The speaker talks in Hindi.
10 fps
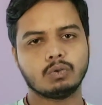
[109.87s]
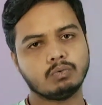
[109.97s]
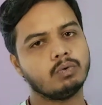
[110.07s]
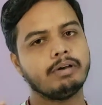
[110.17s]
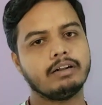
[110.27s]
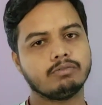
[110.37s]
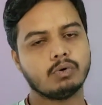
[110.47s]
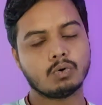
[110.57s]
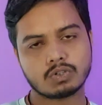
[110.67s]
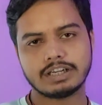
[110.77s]
तो वो मैं
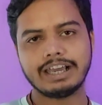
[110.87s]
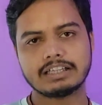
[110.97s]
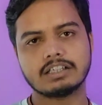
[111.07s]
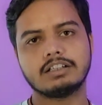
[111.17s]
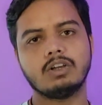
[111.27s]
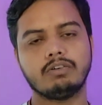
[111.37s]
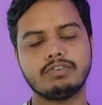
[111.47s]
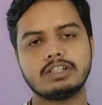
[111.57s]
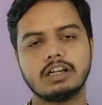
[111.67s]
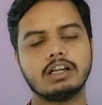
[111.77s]
वो कुछ नहीं कह सकते
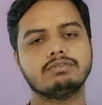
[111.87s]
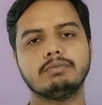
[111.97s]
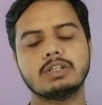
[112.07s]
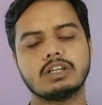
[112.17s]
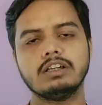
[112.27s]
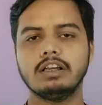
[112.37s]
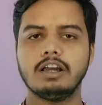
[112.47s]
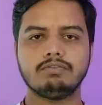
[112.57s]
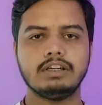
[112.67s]
ऑफिशियल कंफर्मेशन